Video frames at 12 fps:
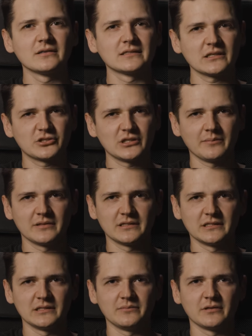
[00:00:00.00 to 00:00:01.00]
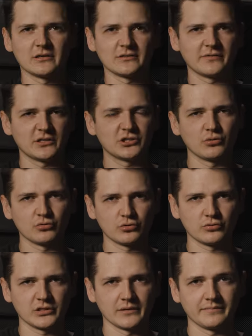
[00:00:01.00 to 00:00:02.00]
zaczyna między nimi rozwijać się
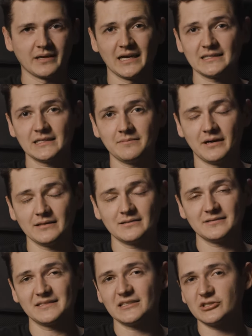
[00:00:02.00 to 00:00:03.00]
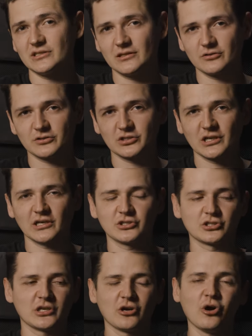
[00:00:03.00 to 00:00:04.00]
uczucie a sam Matt zaczyna dostrzegać,
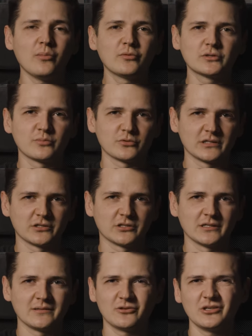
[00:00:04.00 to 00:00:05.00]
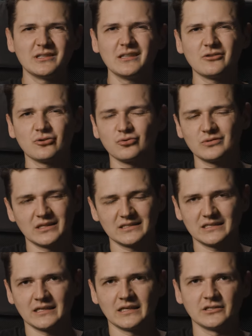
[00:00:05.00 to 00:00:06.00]
że obóz muzyczny to nie tylko nudne
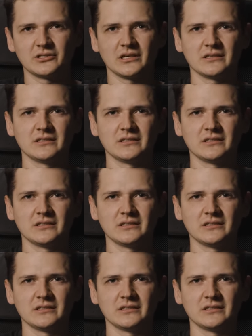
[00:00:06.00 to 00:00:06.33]
zajęcia